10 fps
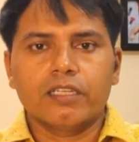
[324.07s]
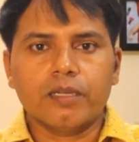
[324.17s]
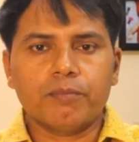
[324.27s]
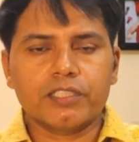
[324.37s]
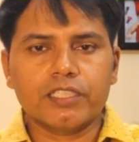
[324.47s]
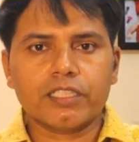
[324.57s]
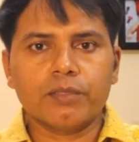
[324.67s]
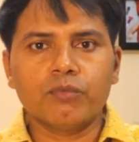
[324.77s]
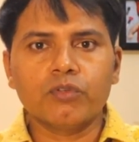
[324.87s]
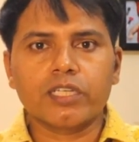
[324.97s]
यह बच्चे
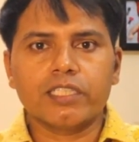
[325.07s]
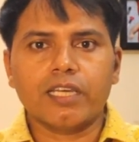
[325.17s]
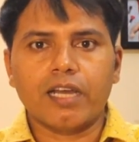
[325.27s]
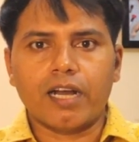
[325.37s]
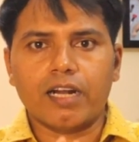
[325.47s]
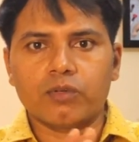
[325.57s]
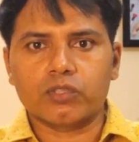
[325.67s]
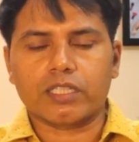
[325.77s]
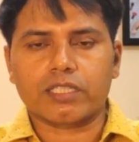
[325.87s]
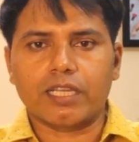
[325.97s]
के मुंह के लिए हार्ड
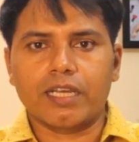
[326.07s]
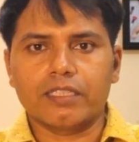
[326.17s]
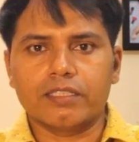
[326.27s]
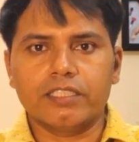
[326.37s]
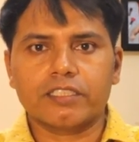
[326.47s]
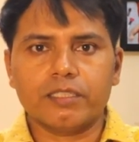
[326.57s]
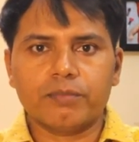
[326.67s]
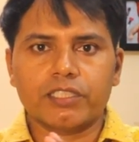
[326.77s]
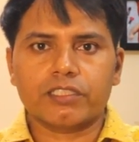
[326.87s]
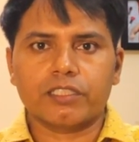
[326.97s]
हो सकता है जिसकी
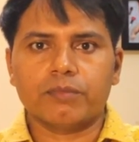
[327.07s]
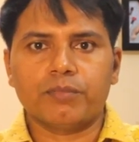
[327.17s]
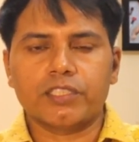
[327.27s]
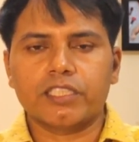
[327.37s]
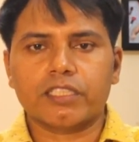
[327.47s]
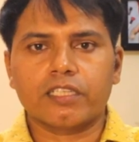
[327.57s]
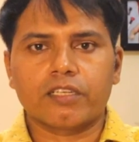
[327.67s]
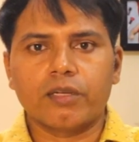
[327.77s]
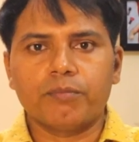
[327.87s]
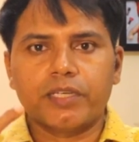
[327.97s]
वजह से बच्चे के
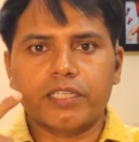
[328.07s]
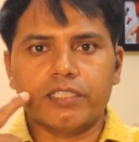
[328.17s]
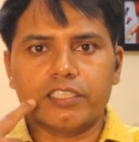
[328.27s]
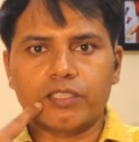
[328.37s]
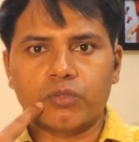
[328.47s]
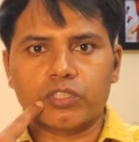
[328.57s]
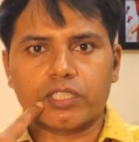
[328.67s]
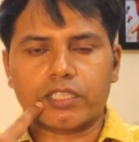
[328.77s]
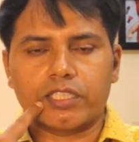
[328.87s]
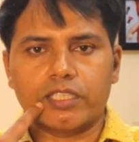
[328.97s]
गम में इंजरी हो
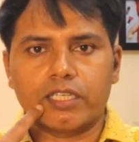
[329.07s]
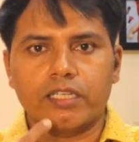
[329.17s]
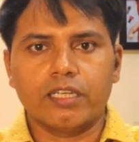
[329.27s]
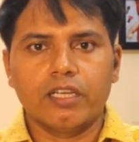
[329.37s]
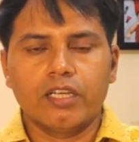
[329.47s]
सकती है